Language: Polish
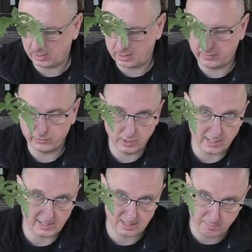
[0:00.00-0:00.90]
taka odyga
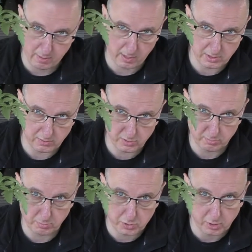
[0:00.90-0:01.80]
zasypała się w
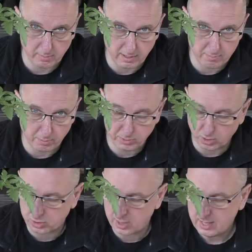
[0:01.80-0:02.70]
ziemi przy normalnym
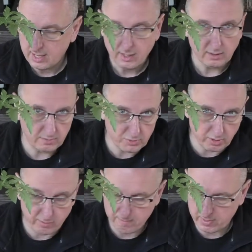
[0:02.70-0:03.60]
pomidorze i
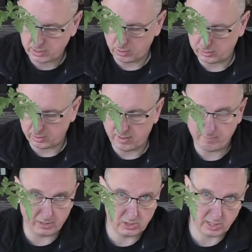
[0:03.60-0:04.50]
wziąłem mykę, ją oderwałem,
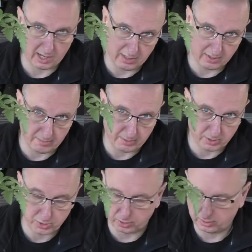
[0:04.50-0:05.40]
patrzę, a ona ma
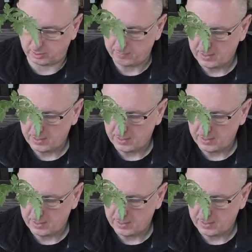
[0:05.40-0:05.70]
korzonki.